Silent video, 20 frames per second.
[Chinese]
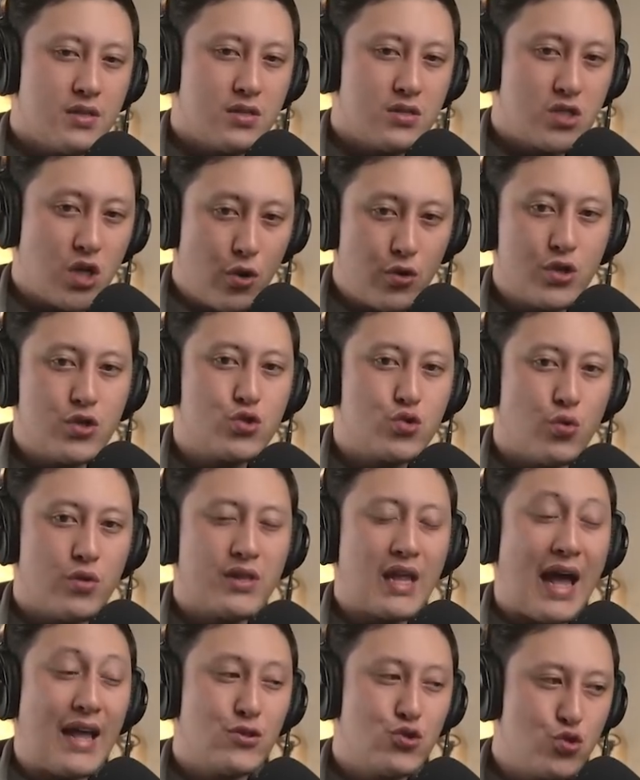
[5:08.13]
交易所
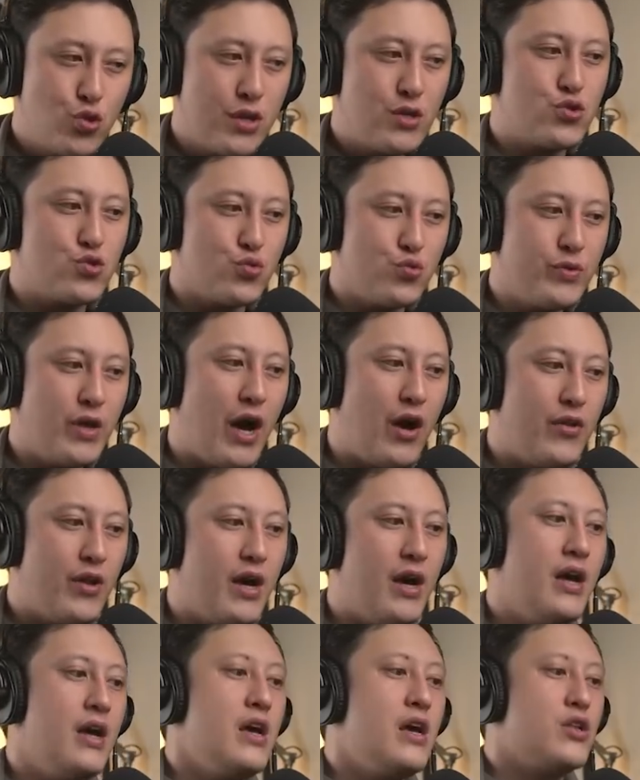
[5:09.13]
它最主要呢，
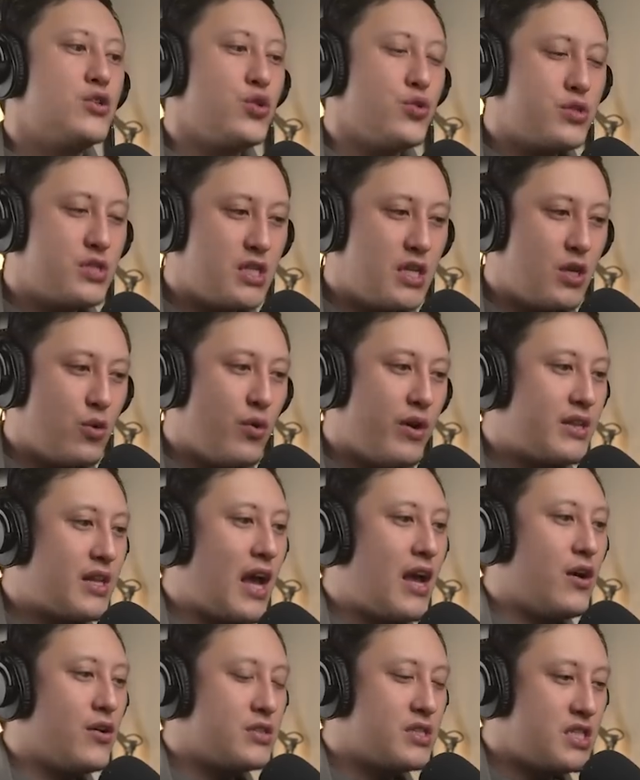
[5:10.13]
就是因为
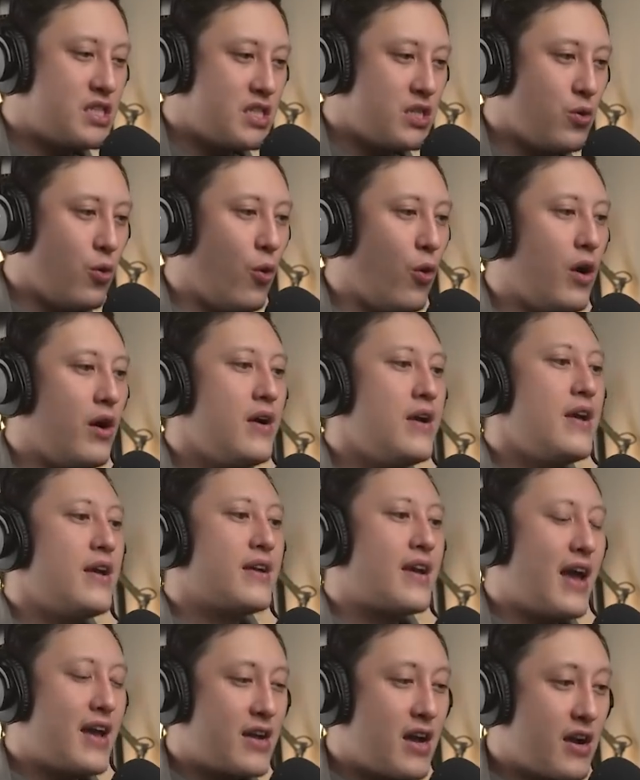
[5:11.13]
它有期货
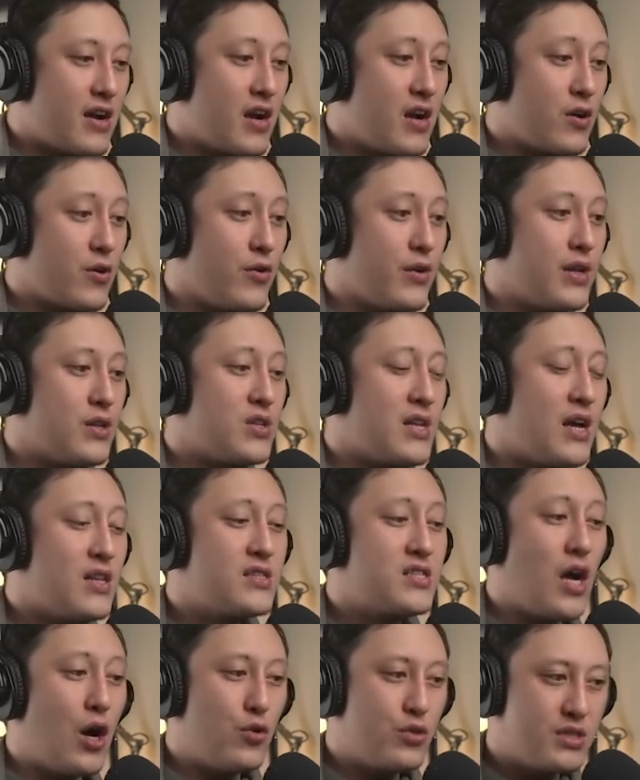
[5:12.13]
开杠杆的功能，它
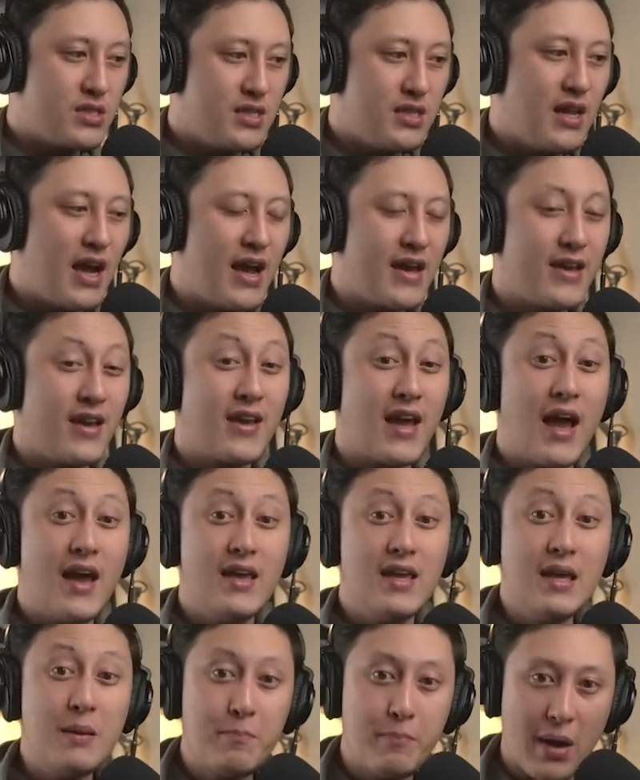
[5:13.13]
早期呢还可以开
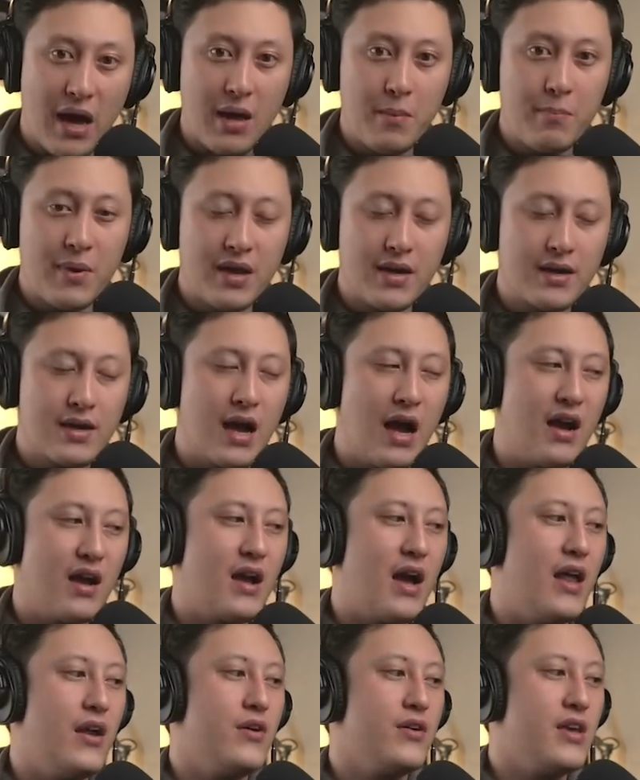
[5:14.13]
一百倍的杠
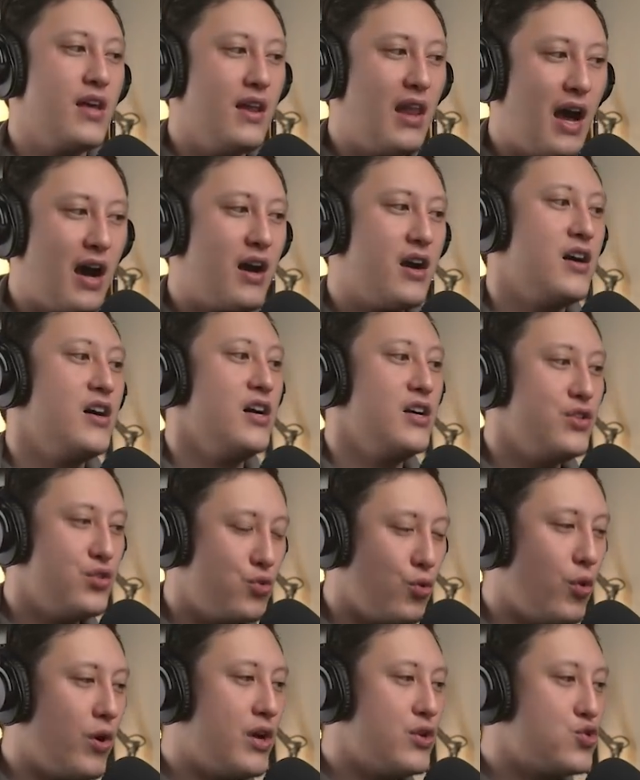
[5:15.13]
杆呢，也让很
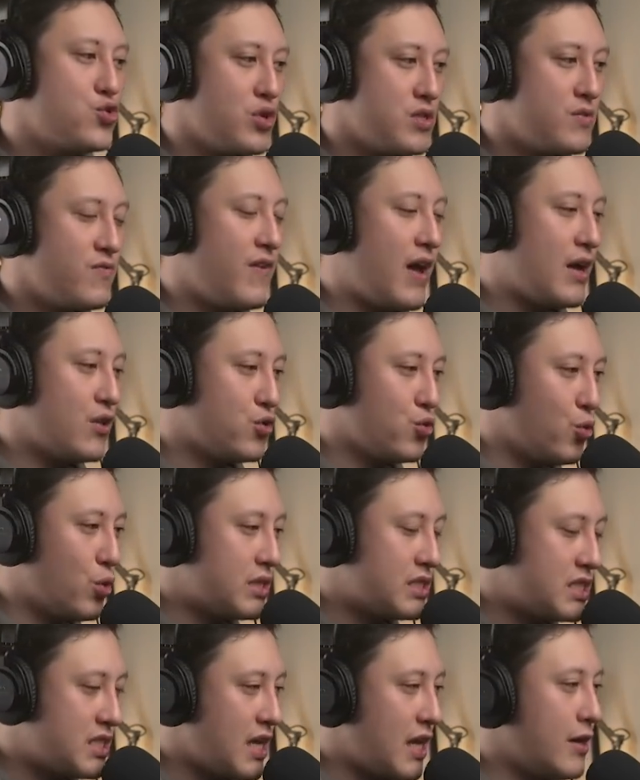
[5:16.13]
多人损失非常多
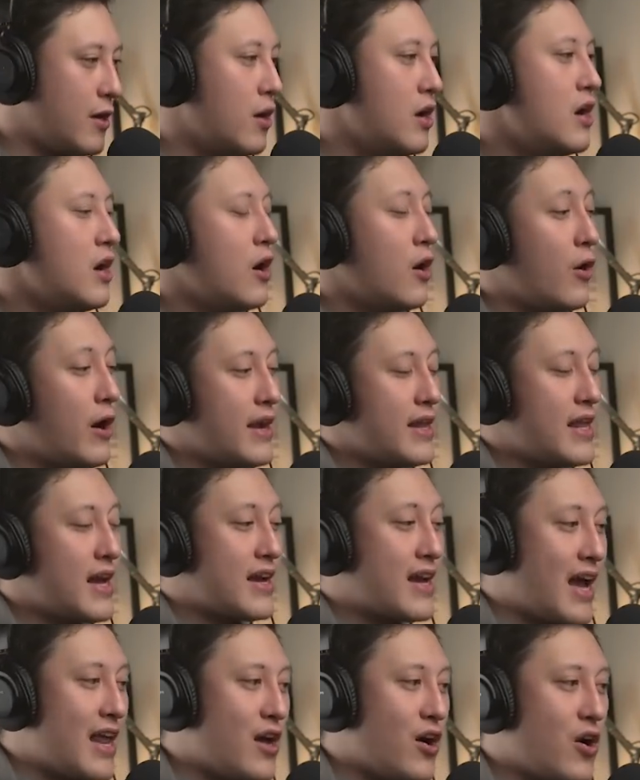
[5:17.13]
的钱呢。后来它
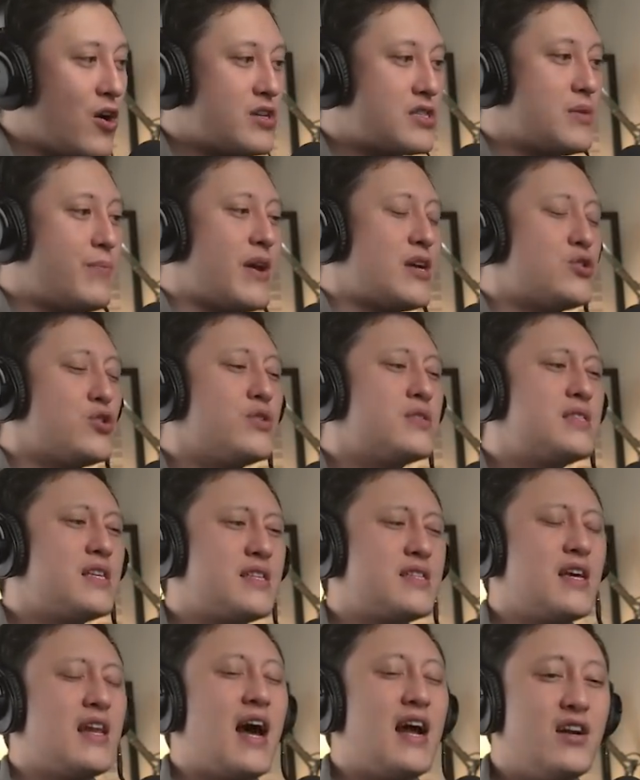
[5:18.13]
开到二十倍，就是这
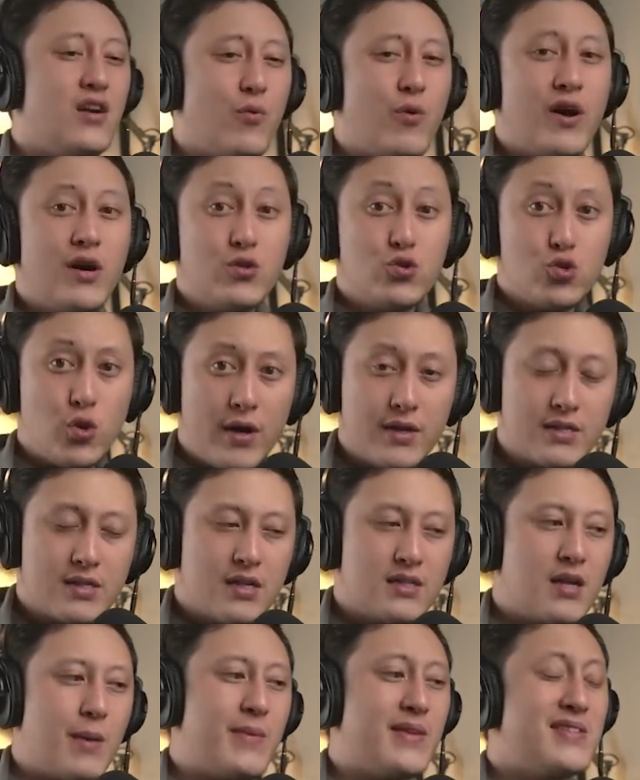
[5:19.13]
些他认为很创新的
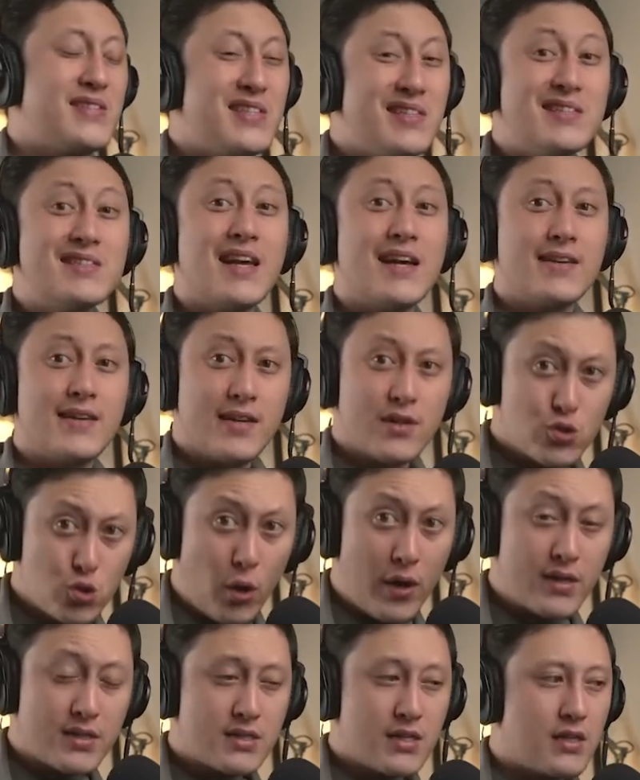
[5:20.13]
产品，事实上也
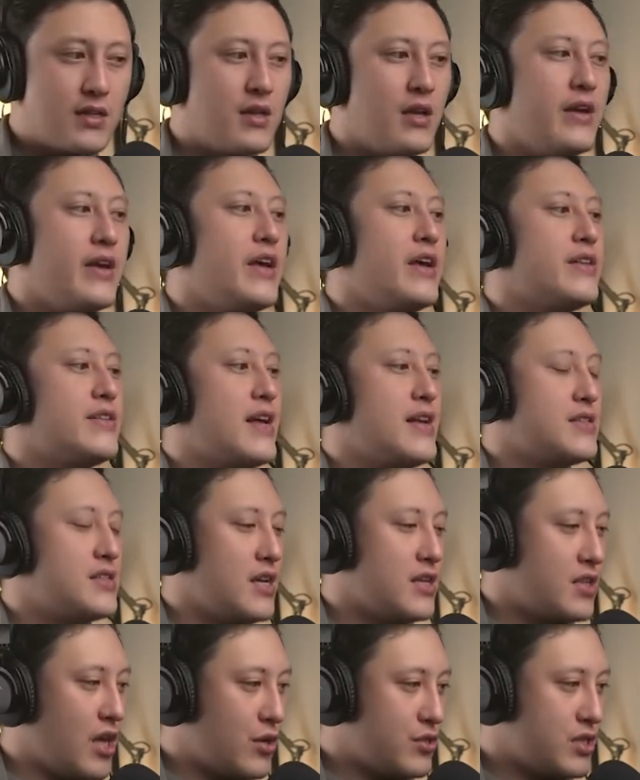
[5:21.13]
创新，但是也
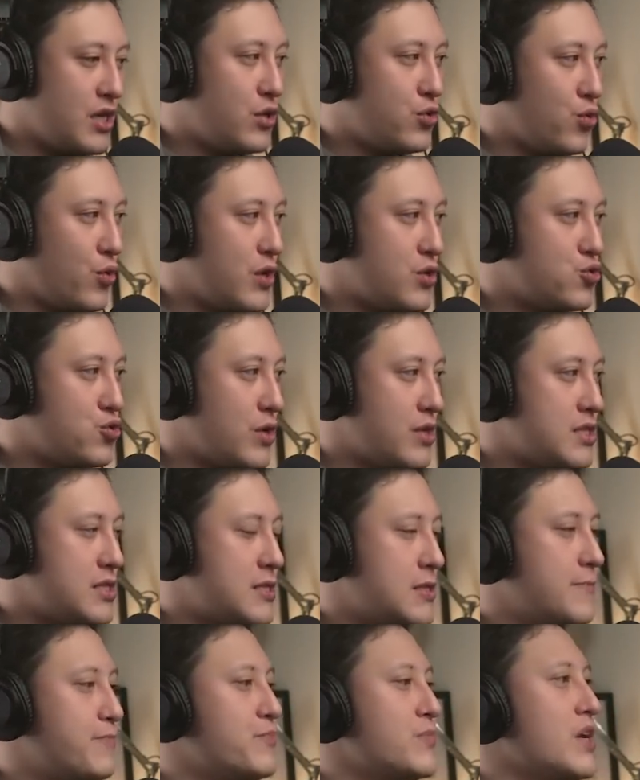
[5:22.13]
导致很多人损
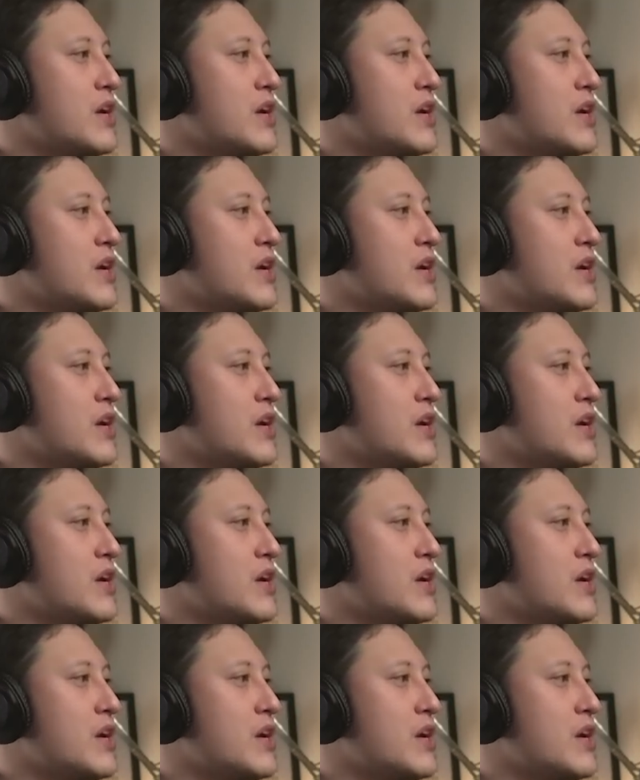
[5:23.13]
失。